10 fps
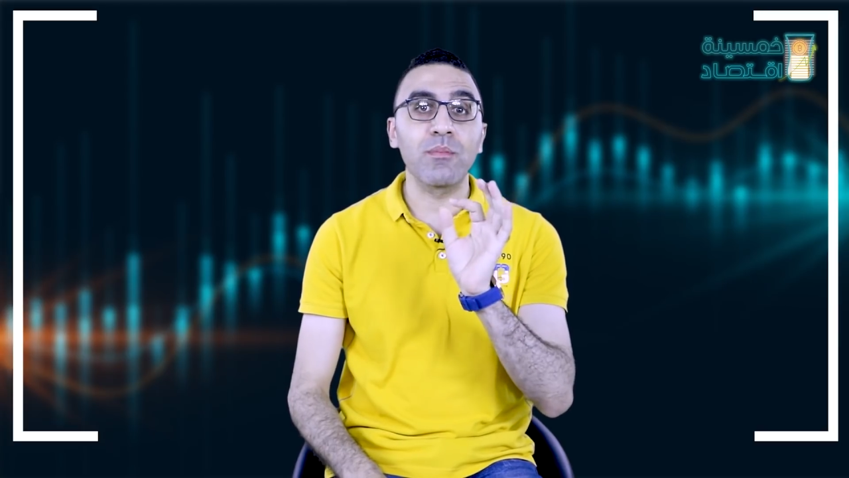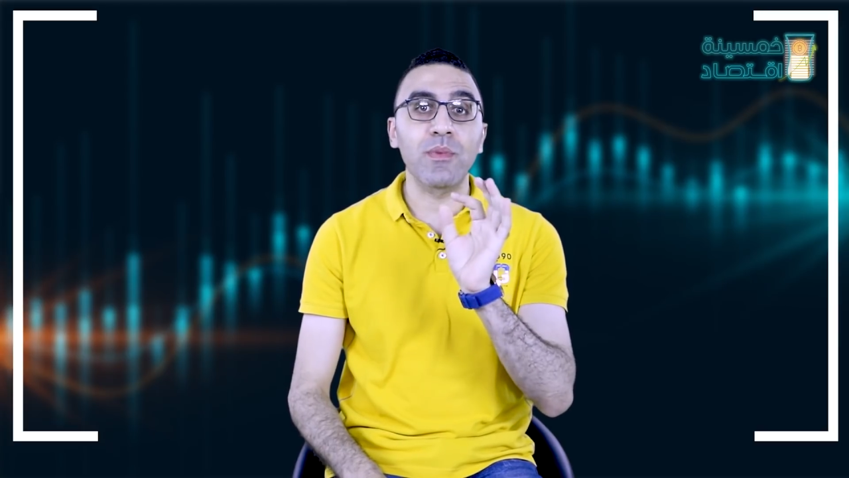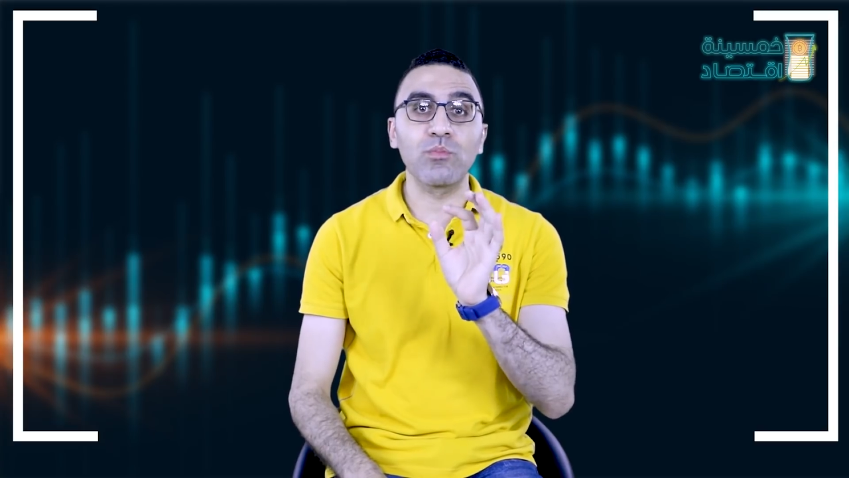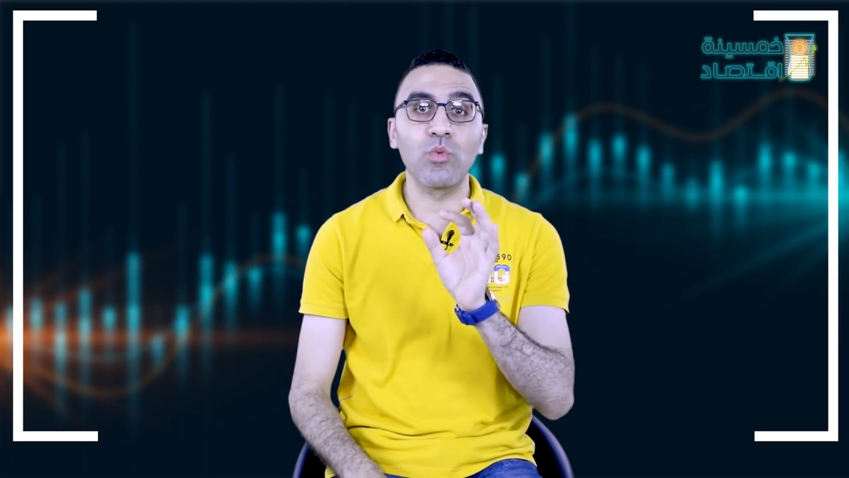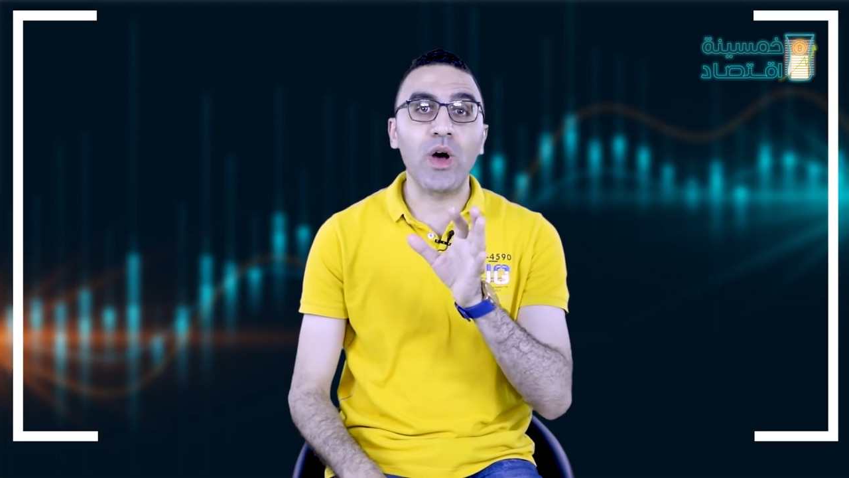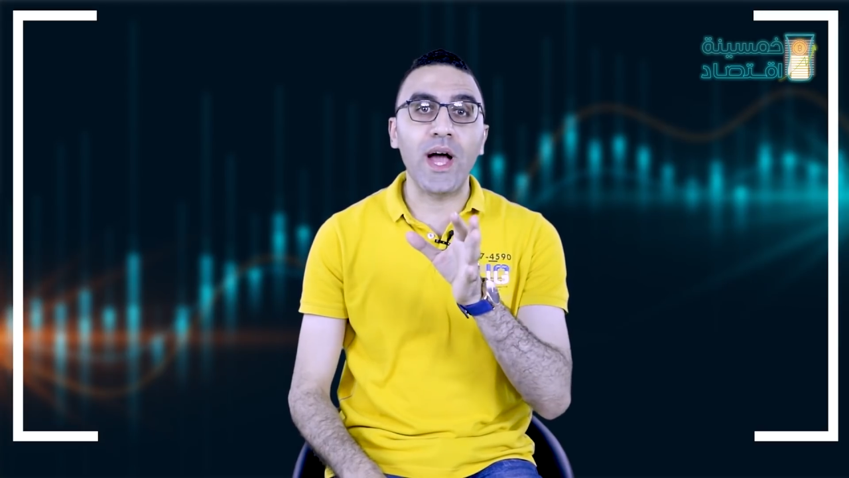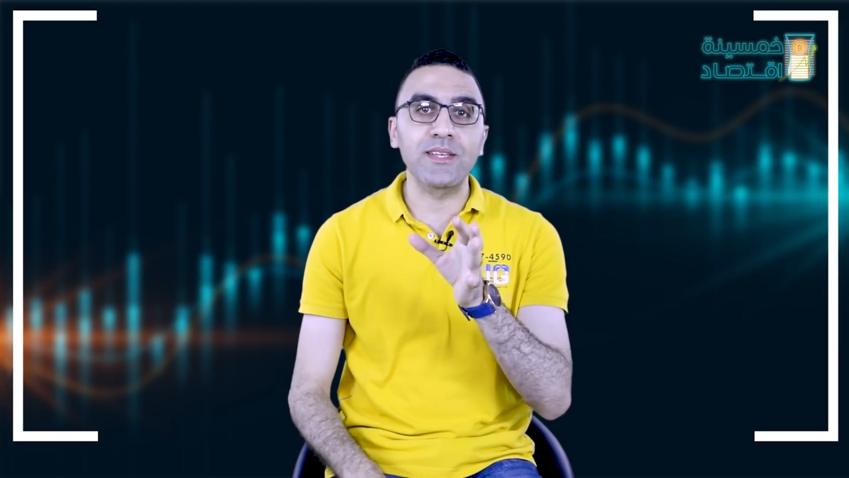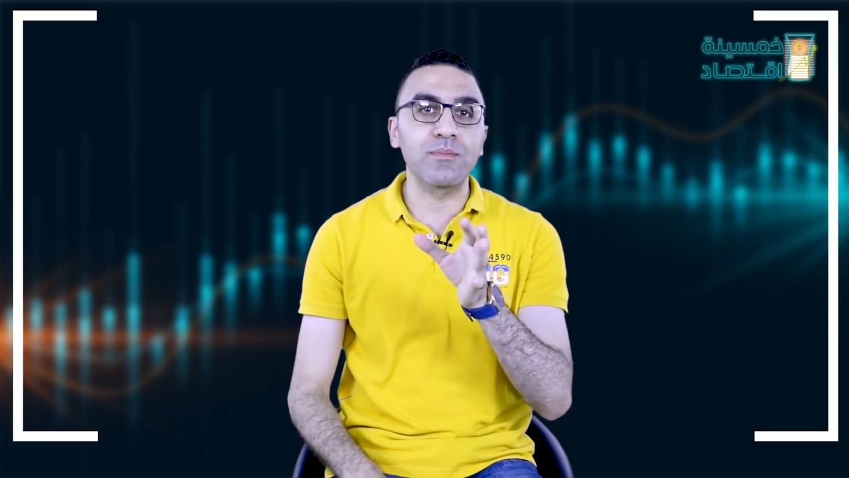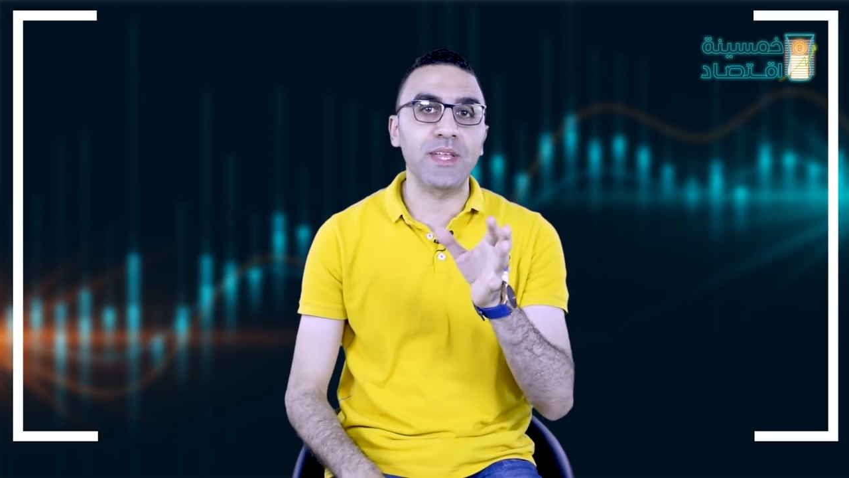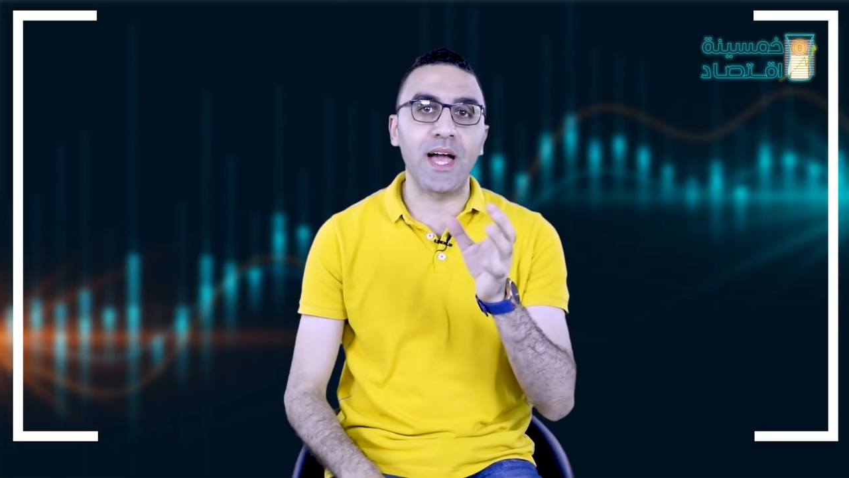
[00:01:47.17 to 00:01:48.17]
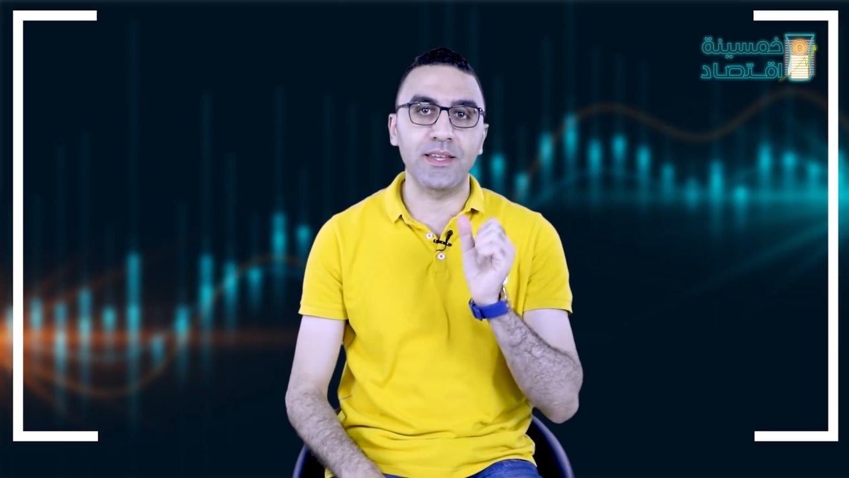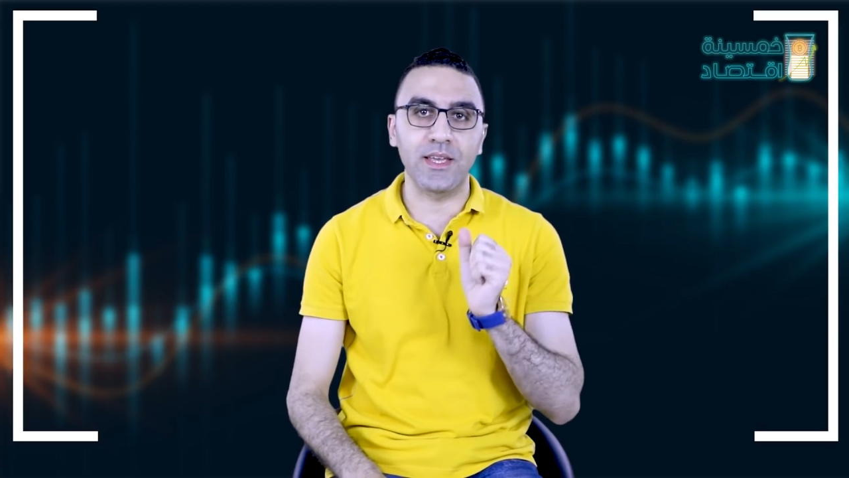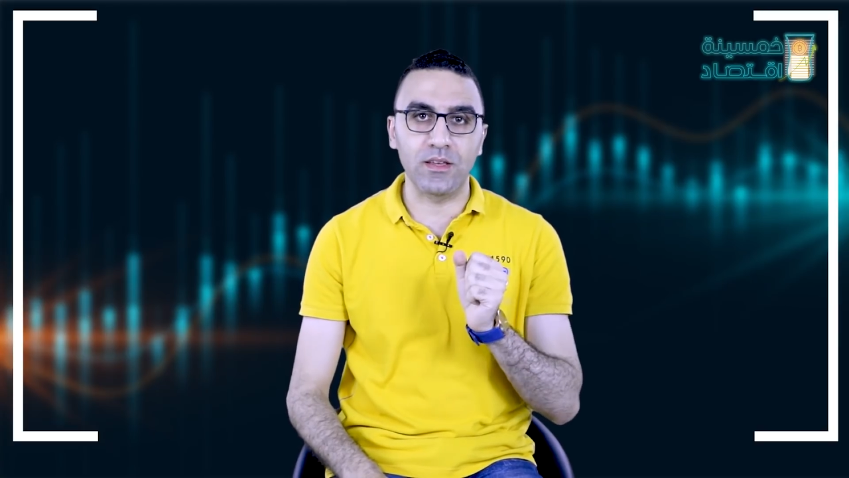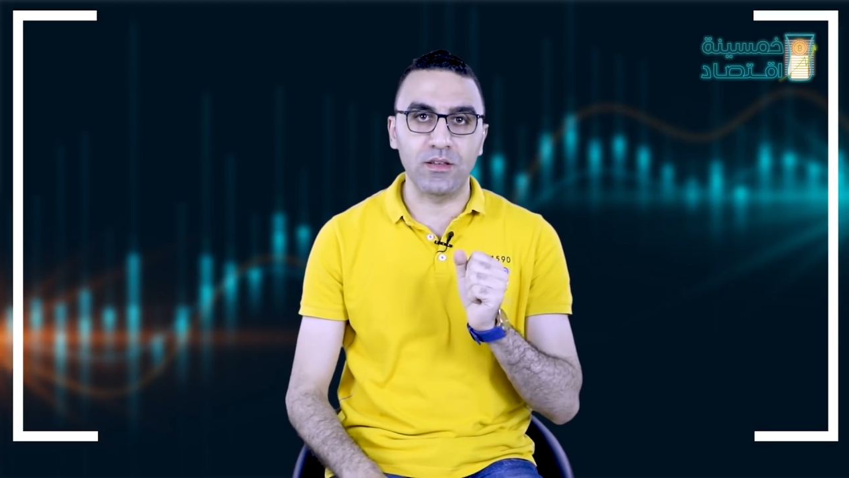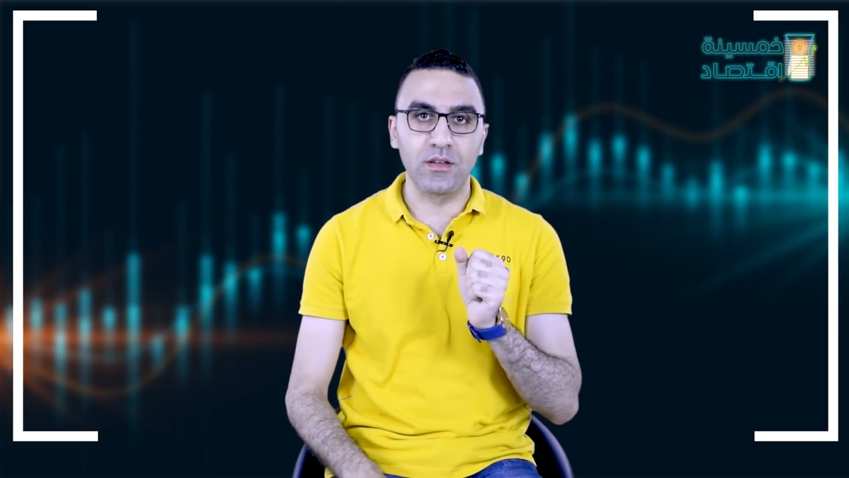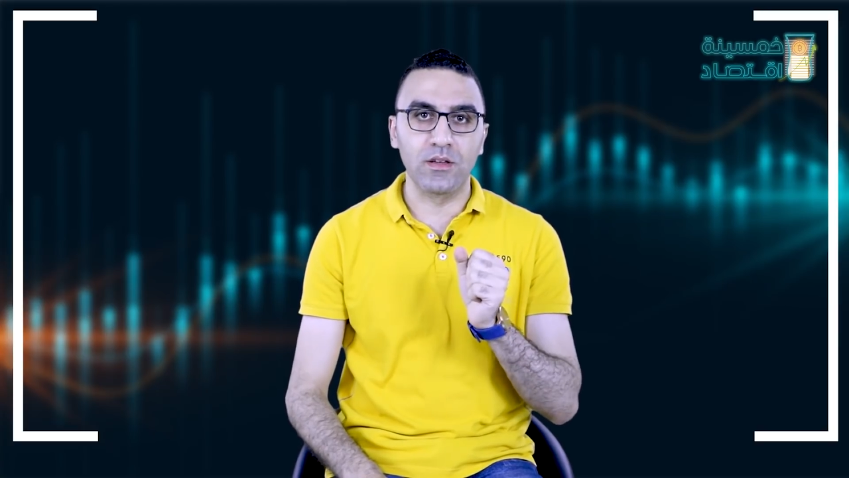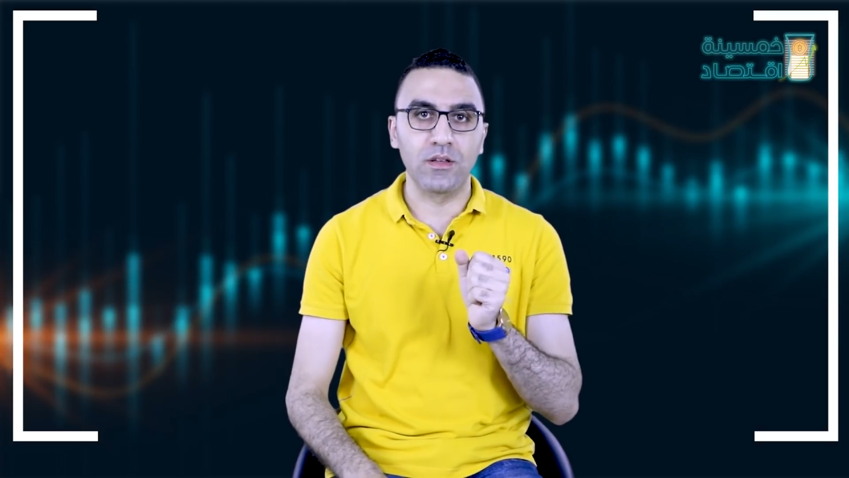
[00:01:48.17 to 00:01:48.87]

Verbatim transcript: المدموغ عادي بتاعنا ايه